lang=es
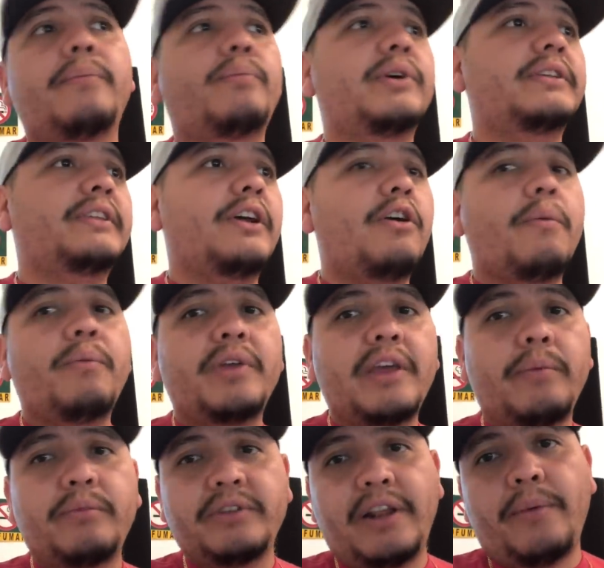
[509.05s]
pues de cómo
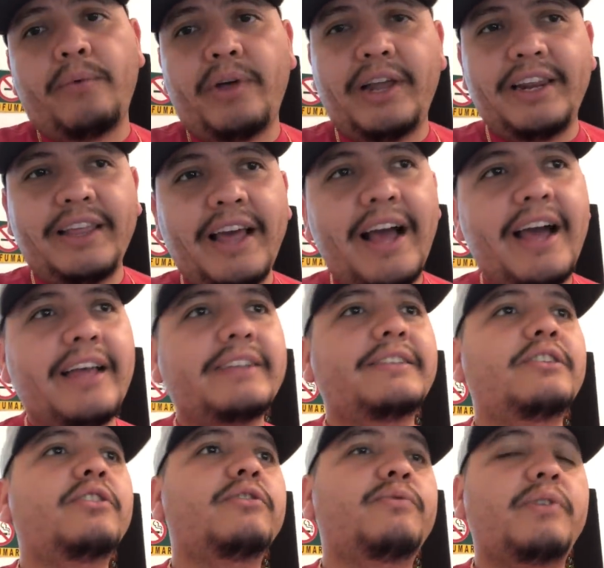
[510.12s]
ideamos la modalidad,
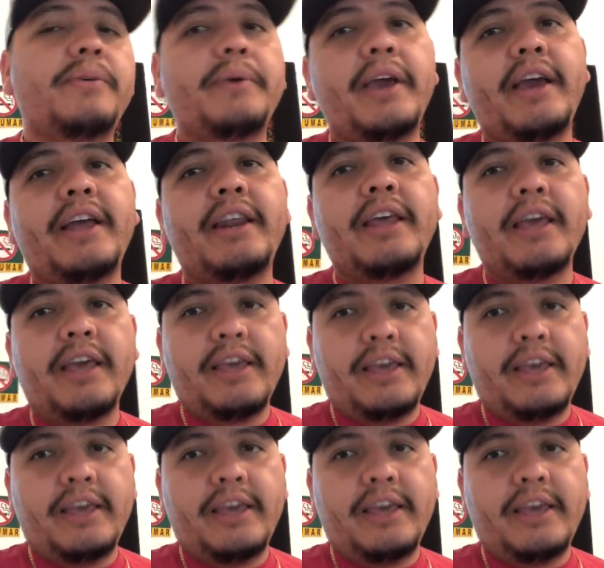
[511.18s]
si nos fue bien,